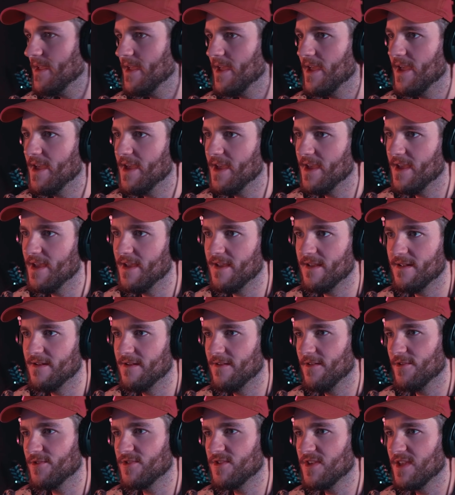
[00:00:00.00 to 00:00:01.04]
Eh,
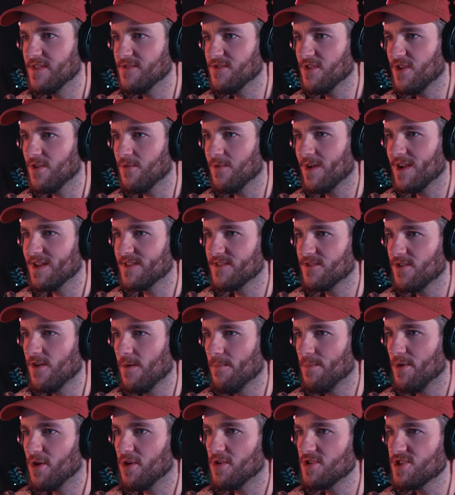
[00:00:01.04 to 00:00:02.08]
lo siento, igual estoy un
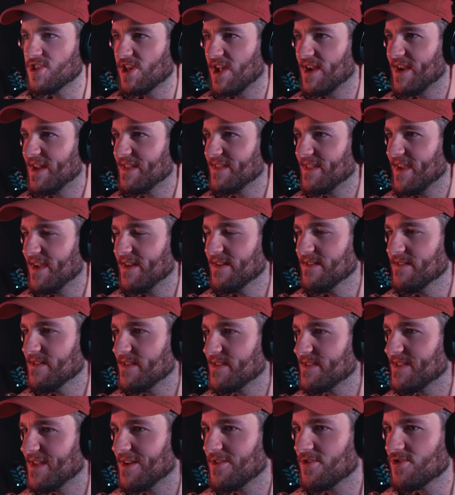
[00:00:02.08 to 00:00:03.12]
poco charlatán
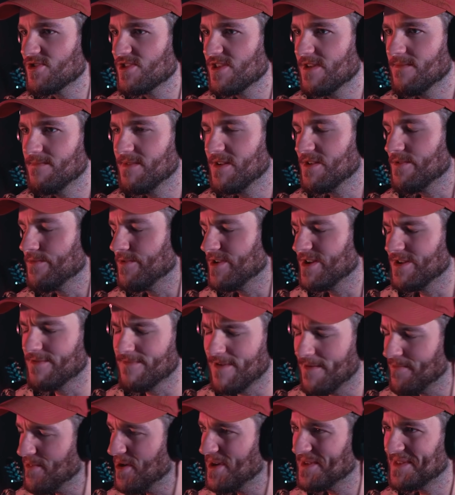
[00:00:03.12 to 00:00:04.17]
esta noche, pero bueno,
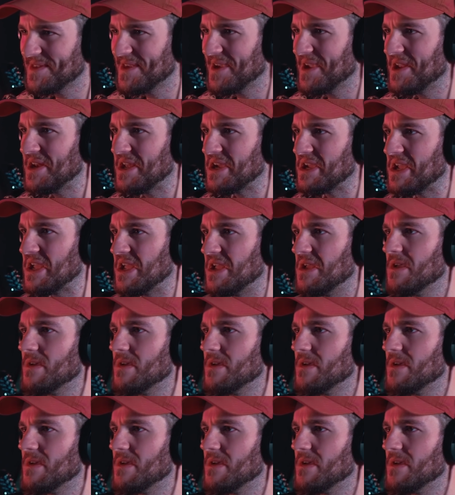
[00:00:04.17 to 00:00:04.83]
vamos a seguir aquí.